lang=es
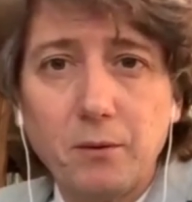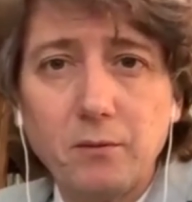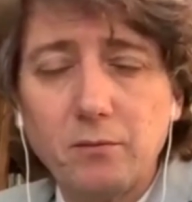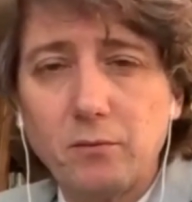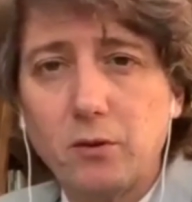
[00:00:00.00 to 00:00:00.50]

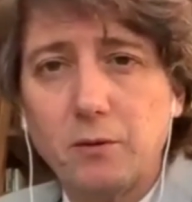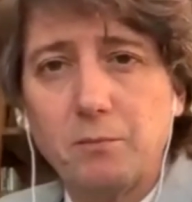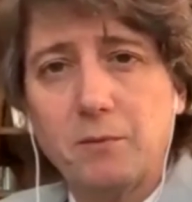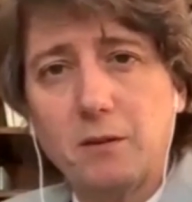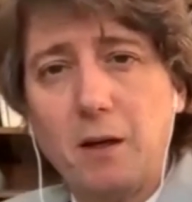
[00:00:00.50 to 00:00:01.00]
Yo he
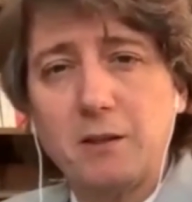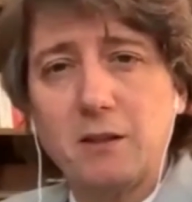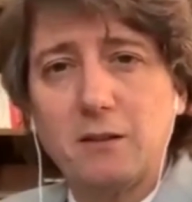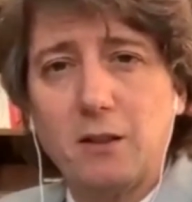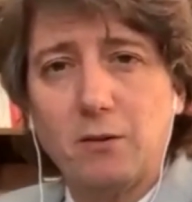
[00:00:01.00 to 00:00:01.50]

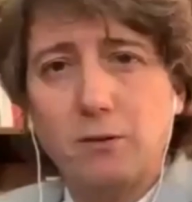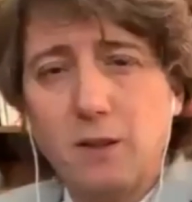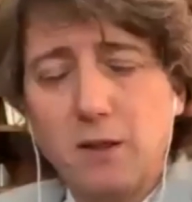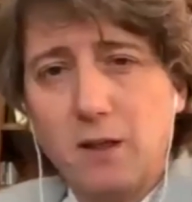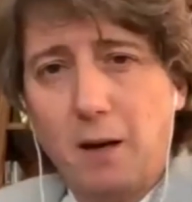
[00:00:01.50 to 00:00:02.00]
asistido
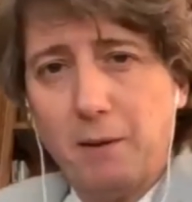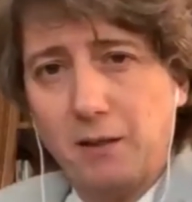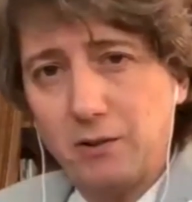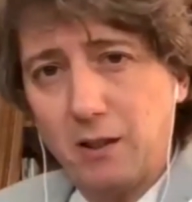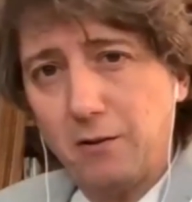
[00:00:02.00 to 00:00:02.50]
a
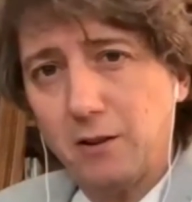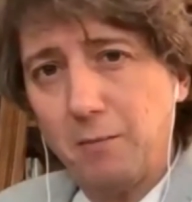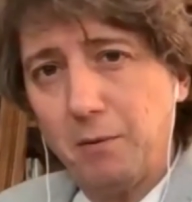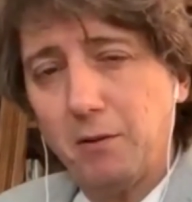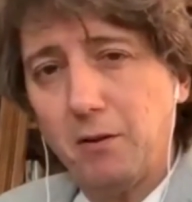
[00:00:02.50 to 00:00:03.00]
manifestaciones del
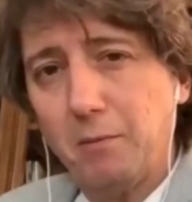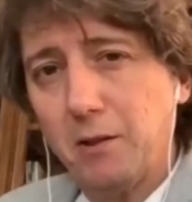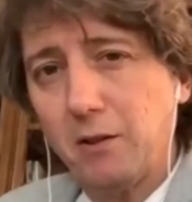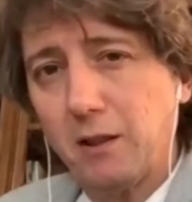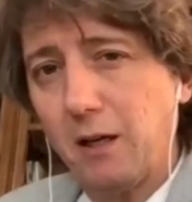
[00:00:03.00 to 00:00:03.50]
primero de mayo
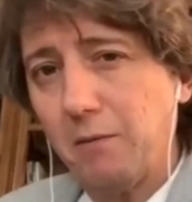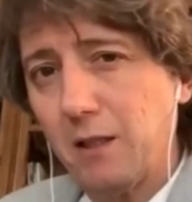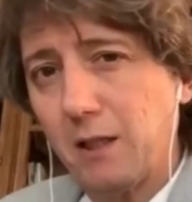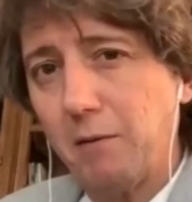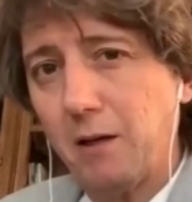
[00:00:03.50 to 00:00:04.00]
en el que
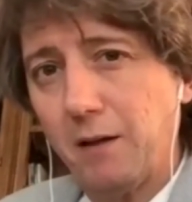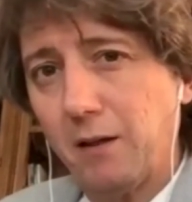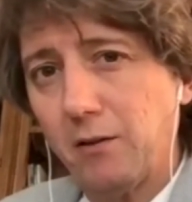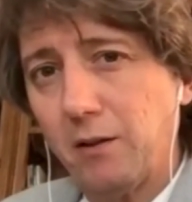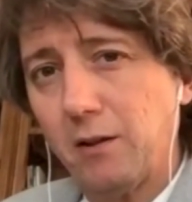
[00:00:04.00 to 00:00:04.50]
reivindicaban la
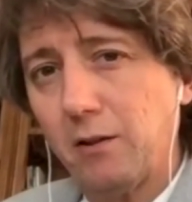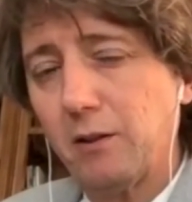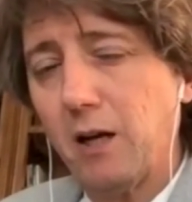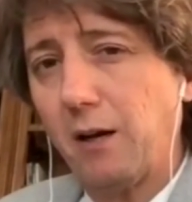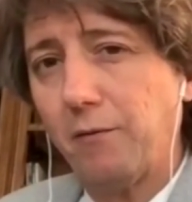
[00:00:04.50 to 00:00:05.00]
derogación de
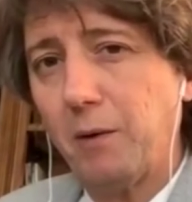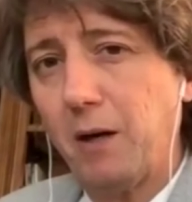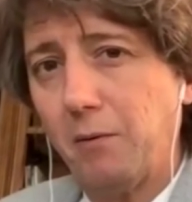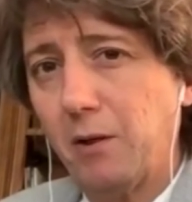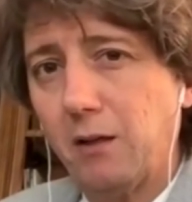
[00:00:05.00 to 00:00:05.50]
la reforma
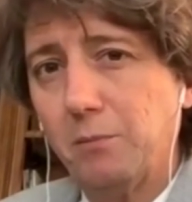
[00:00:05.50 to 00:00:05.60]
laboral, ¿no?